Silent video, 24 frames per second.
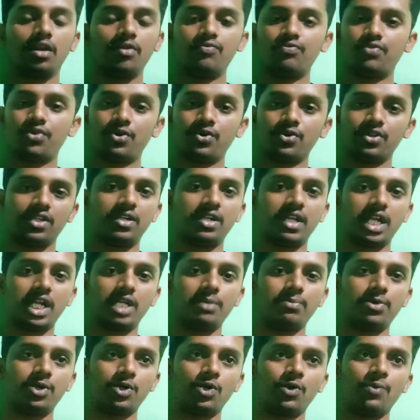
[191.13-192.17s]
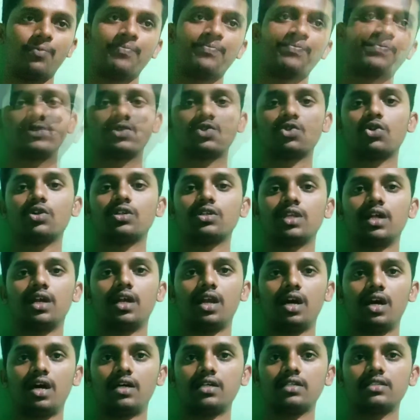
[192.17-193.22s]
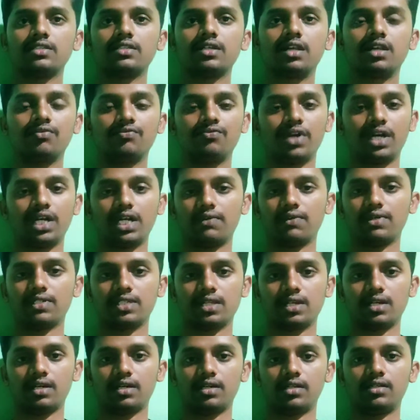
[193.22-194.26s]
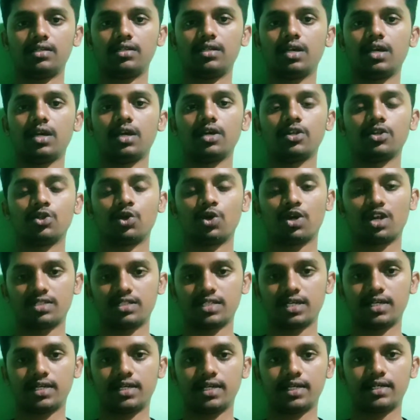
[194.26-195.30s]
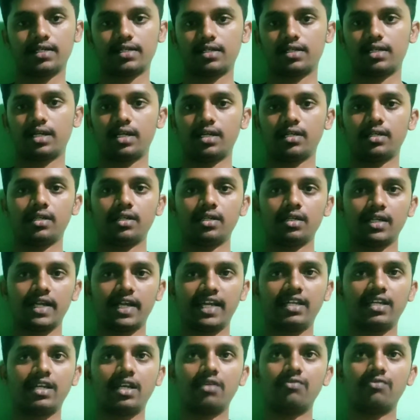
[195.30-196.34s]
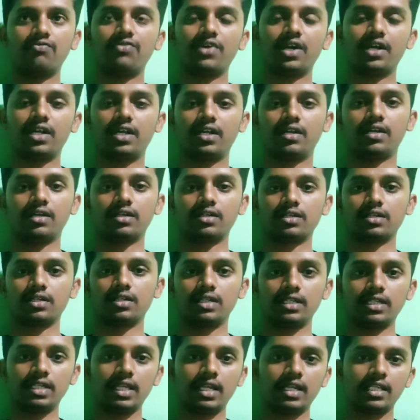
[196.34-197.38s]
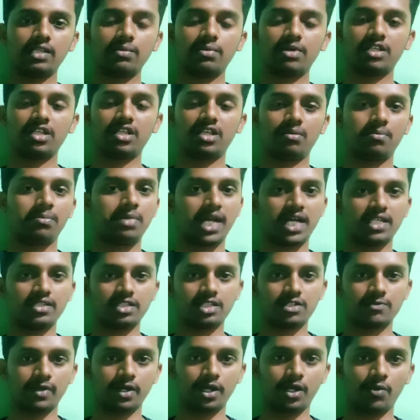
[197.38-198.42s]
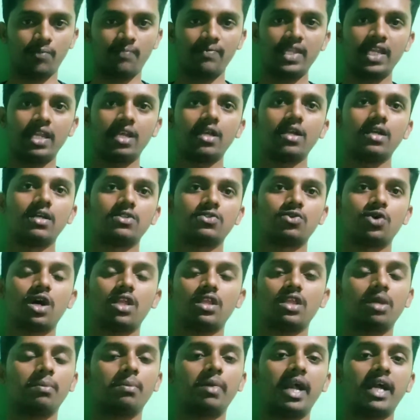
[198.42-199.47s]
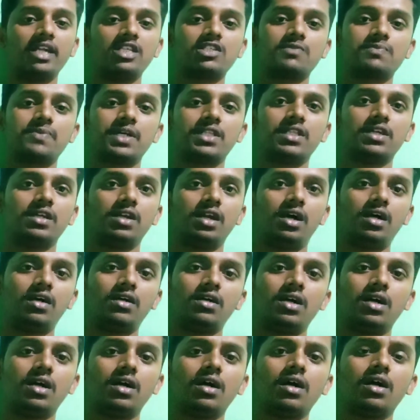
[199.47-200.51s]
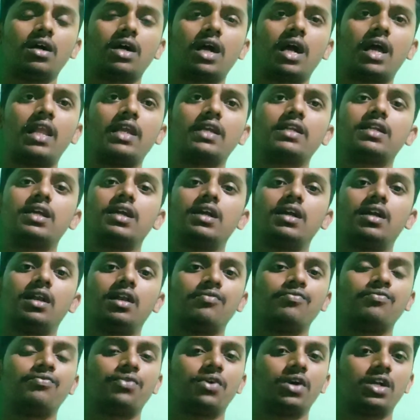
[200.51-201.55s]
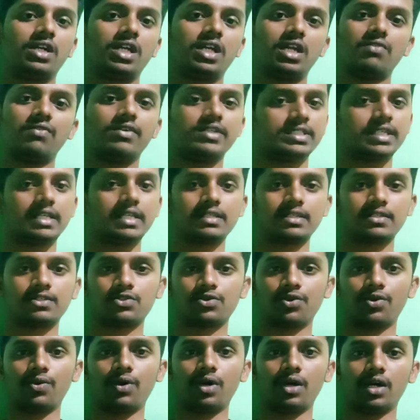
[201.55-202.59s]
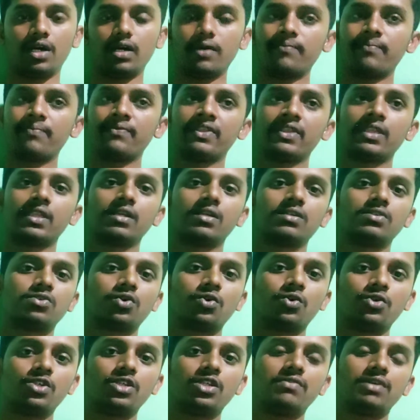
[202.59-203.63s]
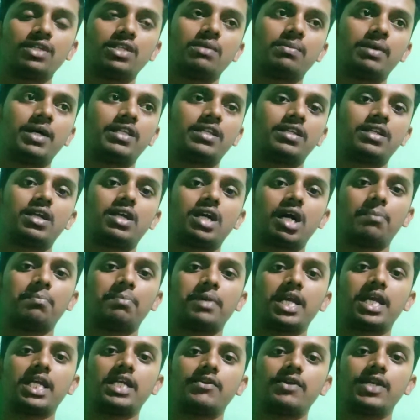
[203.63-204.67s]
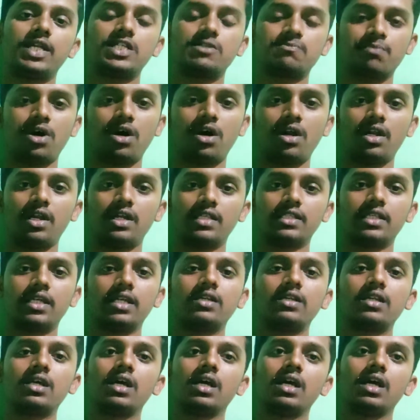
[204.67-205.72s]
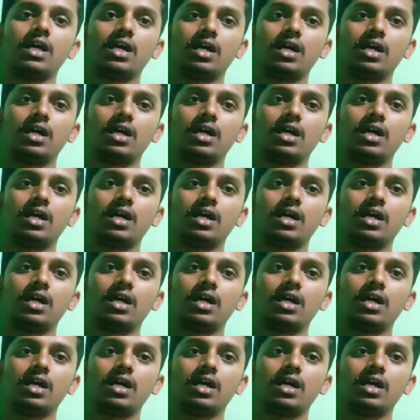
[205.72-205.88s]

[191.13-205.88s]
லிம்ஃபை வந்து ட்ரைன் பண்ணும் ஸோ இந்த லார்ஜ் லிம்ஃபாட்டிக் வெசிலான தோராசிக் டக்ட் அண்ட் ரைட் லிம்ஃபாட்டிக் டக்ட் இதிலேருந்து பார்த்திங்கன்னா பிரான்ச்சஸ் பிரியும் ஸோ அந்த பிரான்ச் பார்த்திங்கன்னா கலெக்டிங் லிம்ஃபாட்டிக் வெசல்ஸ்னு சொல்லுவாங்க ஸோ இது வந்து பார்த்திங்கன்னா கம்பேரிட்டிவ்லி ஸ்மாலர் தென்